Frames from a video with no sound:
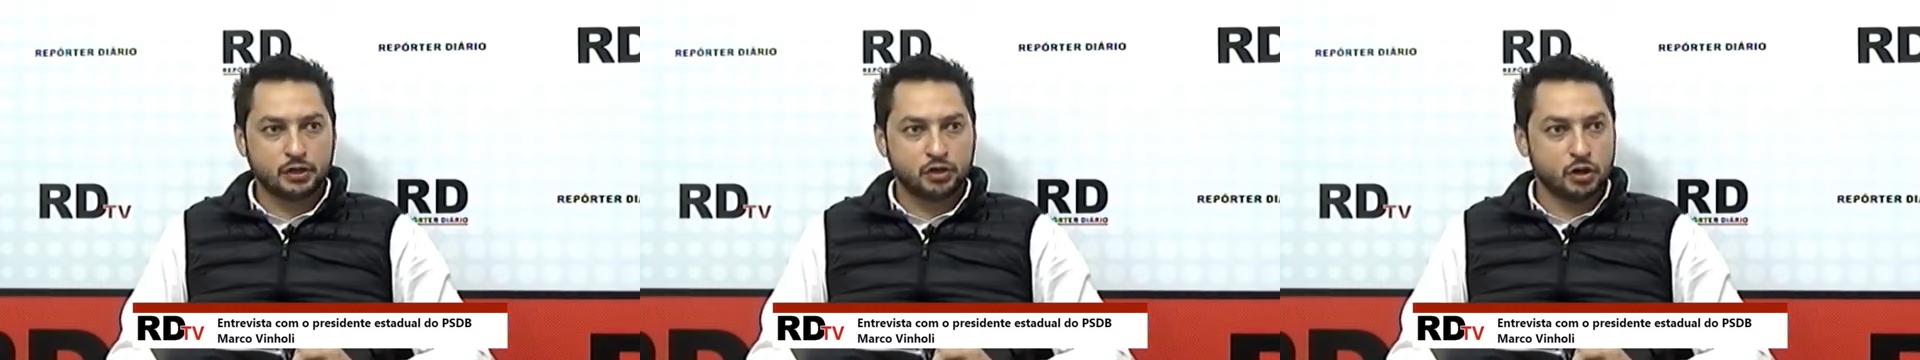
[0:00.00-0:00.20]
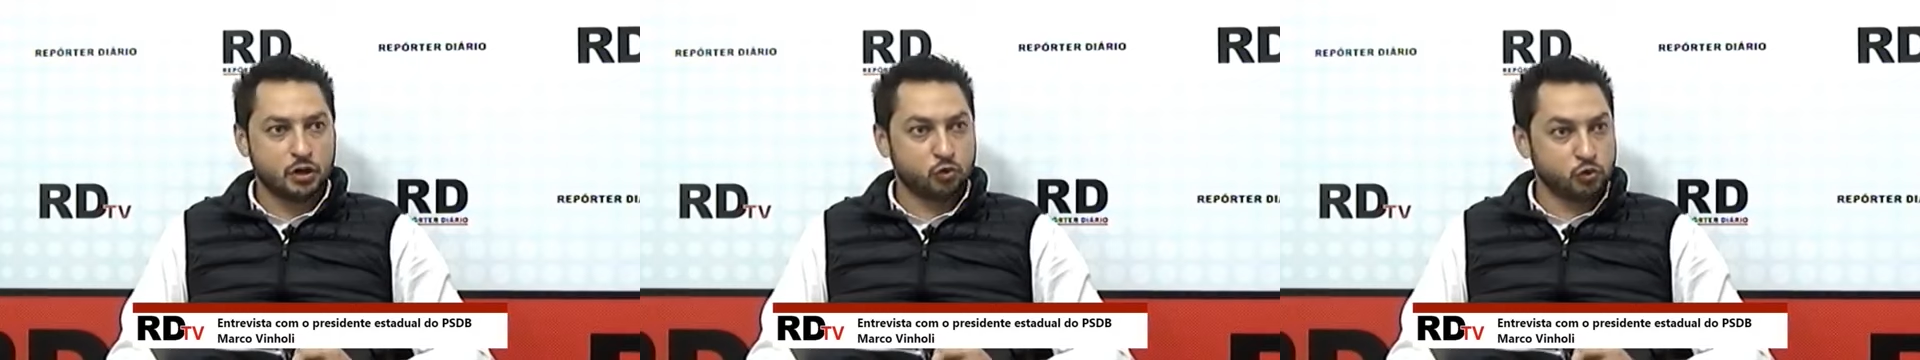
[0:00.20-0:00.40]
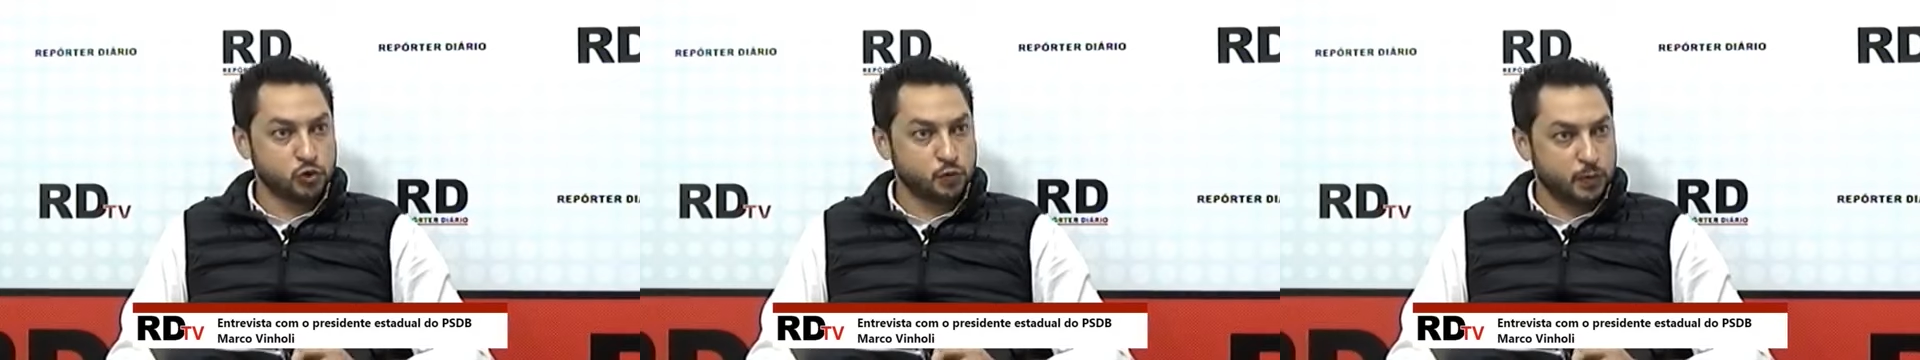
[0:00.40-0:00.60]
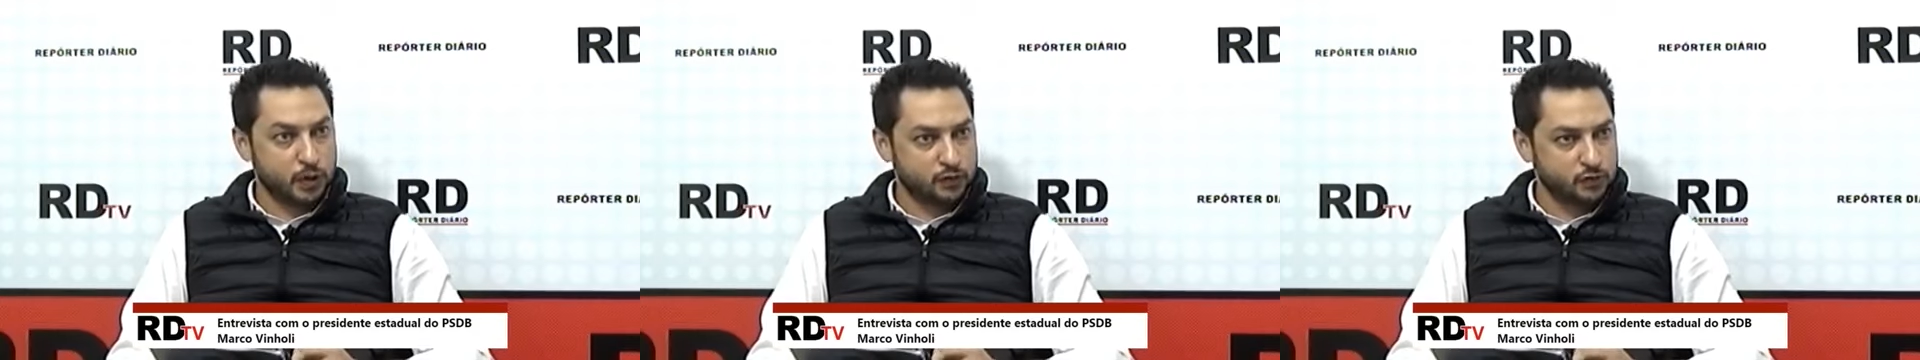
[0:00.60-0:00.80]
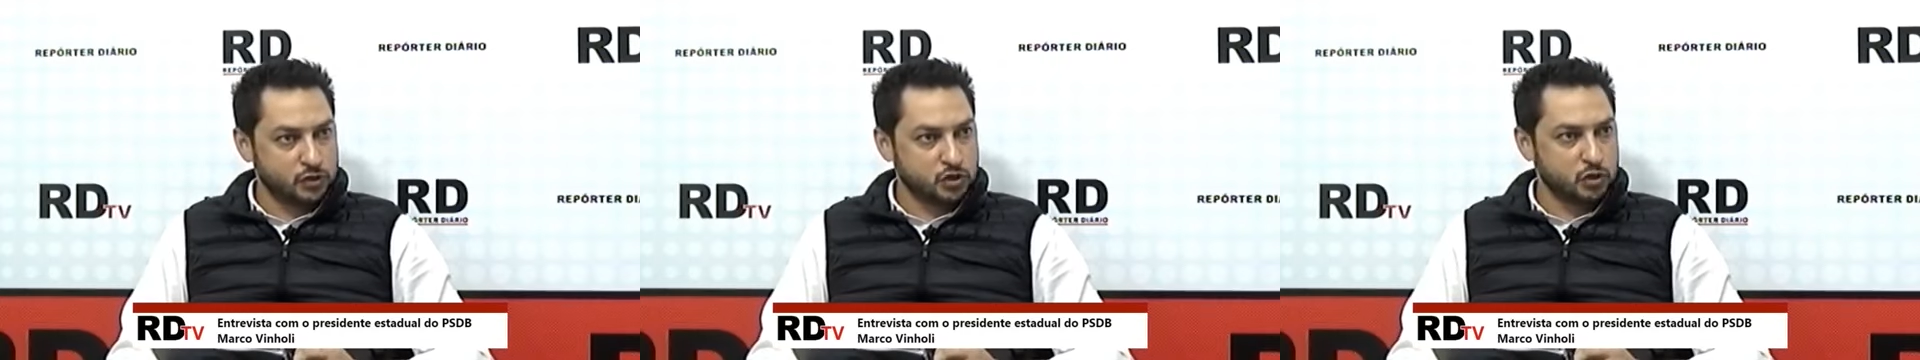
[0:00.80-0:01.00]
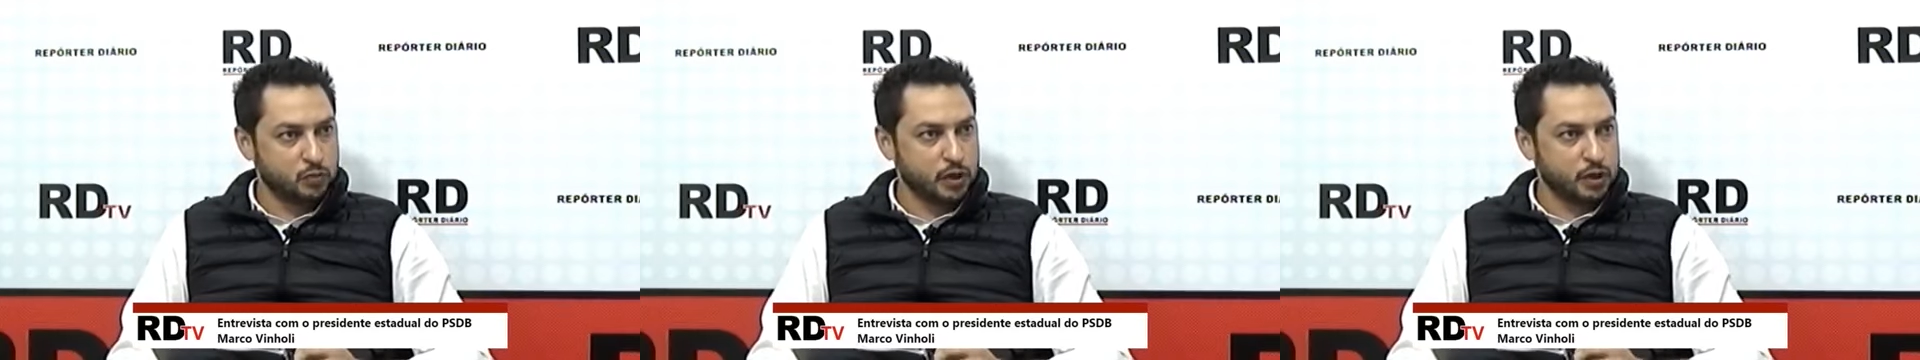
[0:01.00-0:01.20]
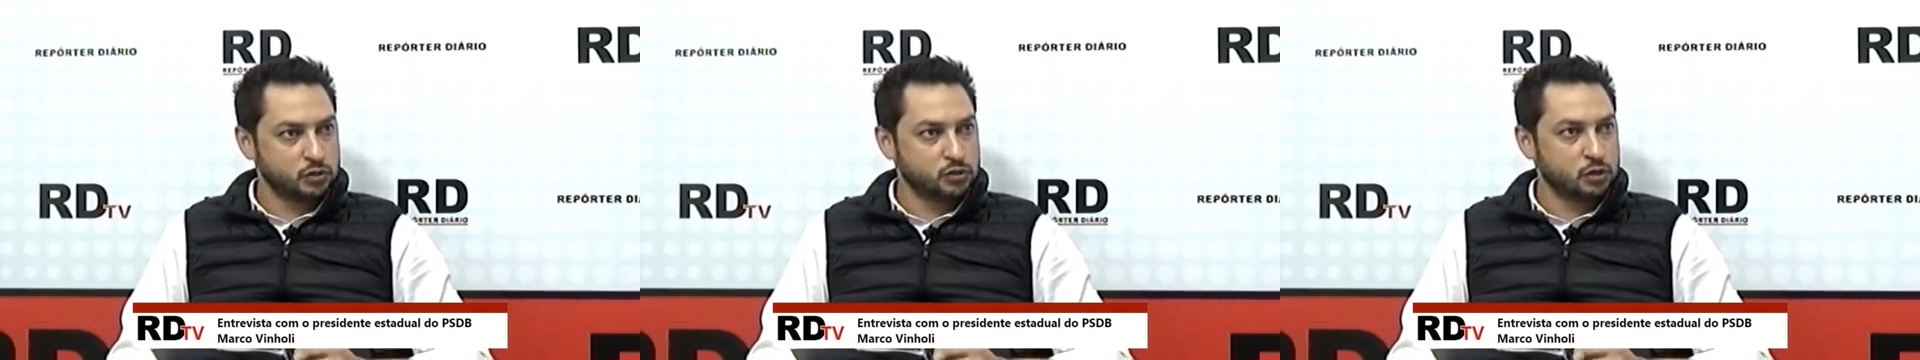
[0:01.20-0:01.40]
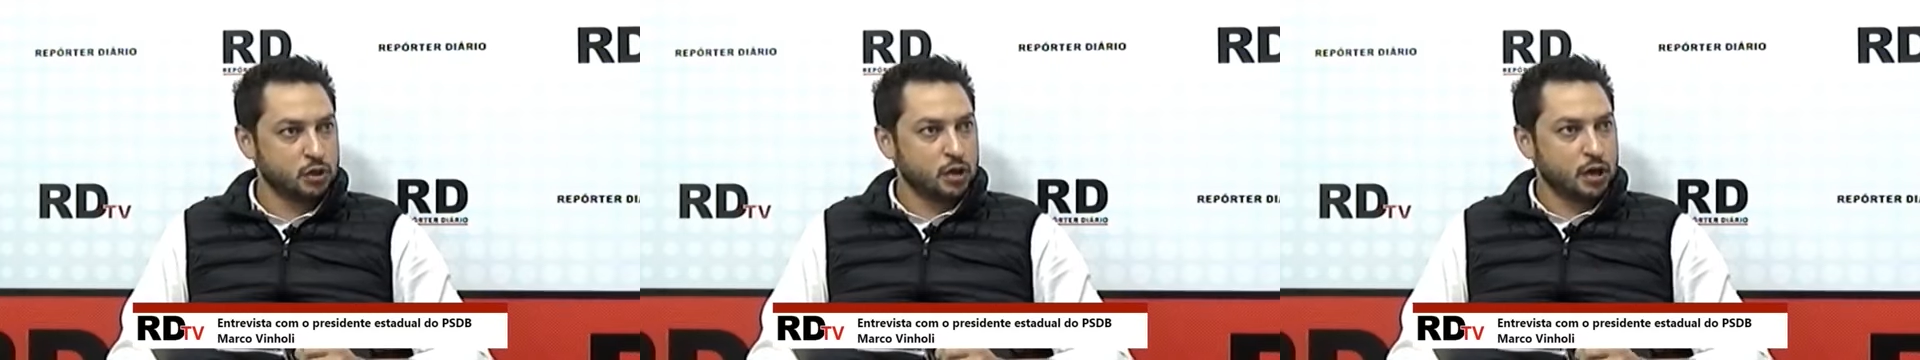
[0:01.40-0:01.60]
de recursos para
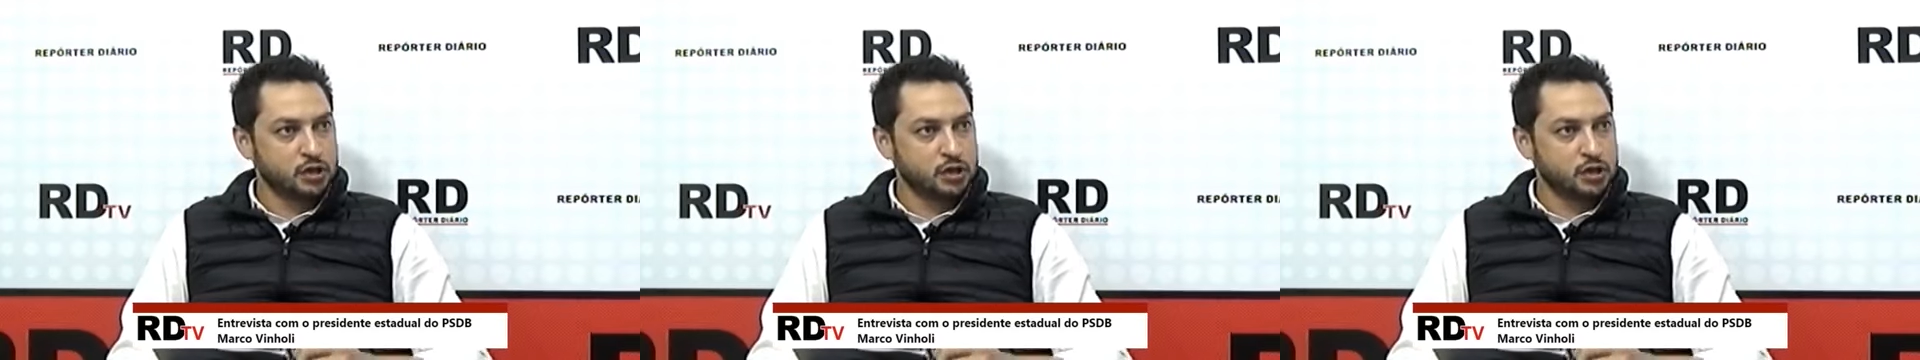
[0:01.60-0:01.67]
investimentos,